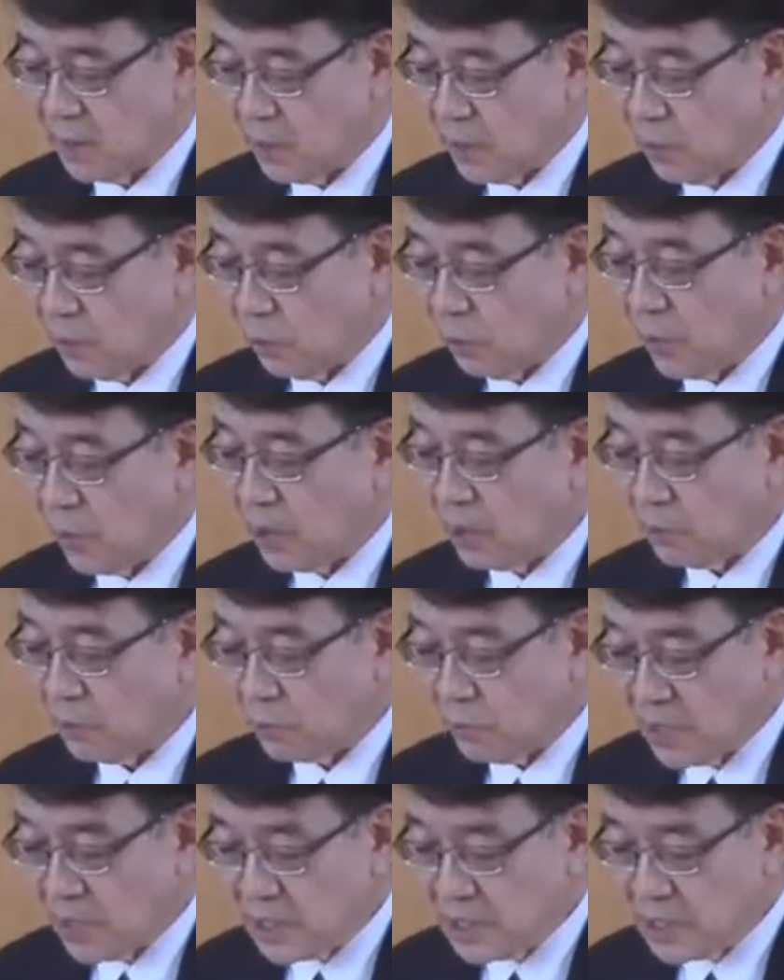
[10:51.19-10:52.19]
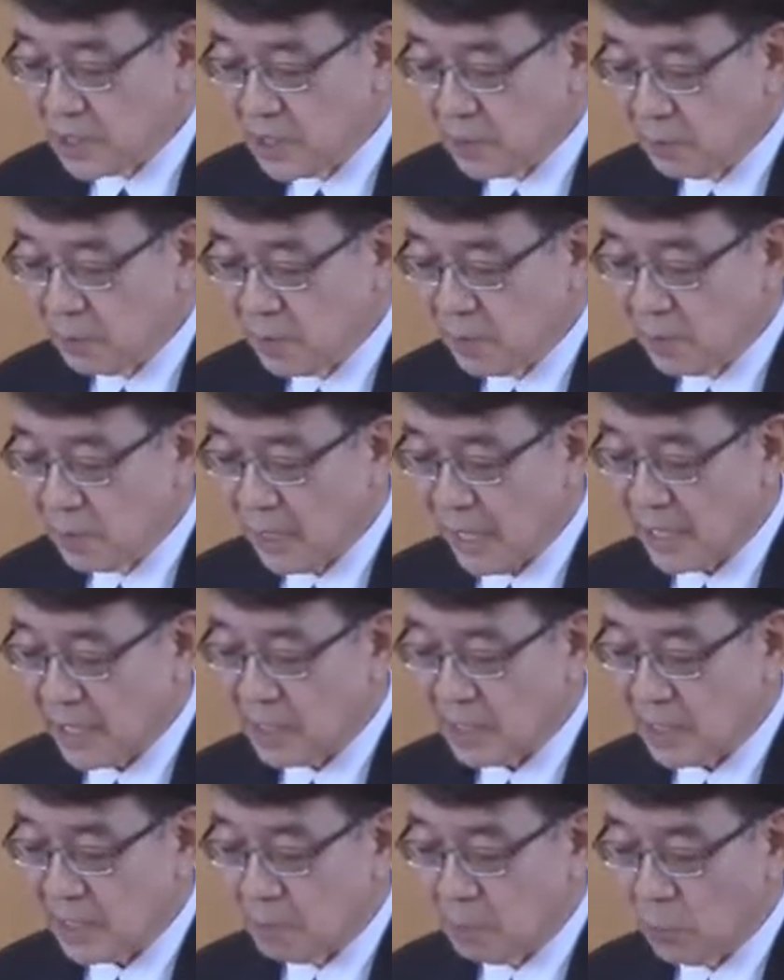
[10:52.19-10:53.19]
记住。即是
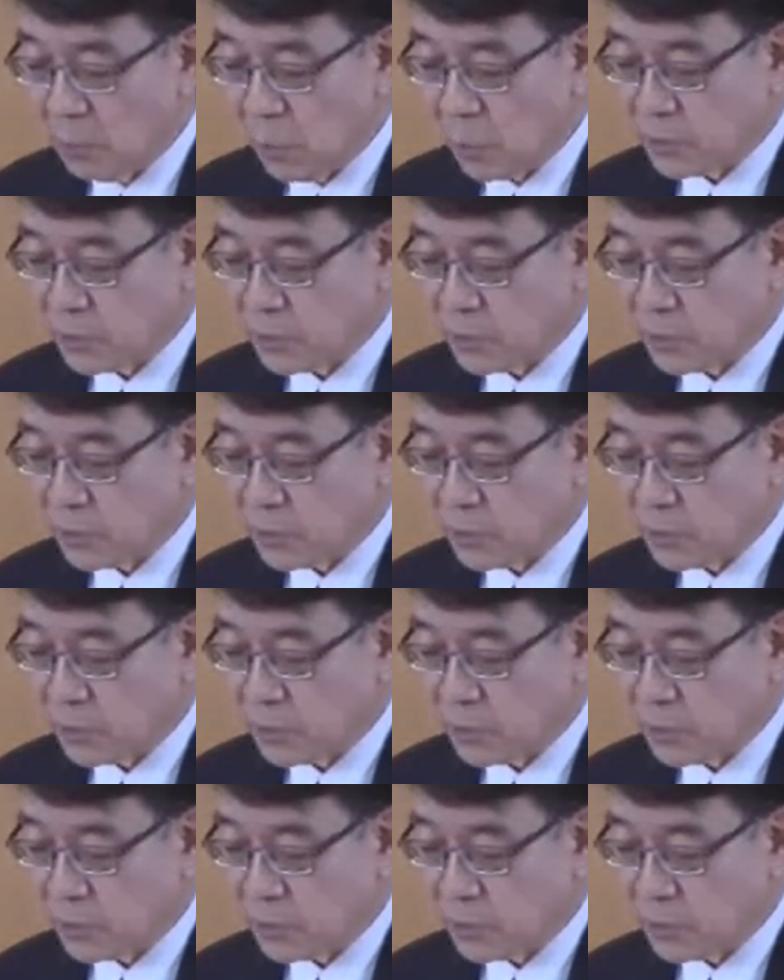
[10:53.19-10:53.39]
罪，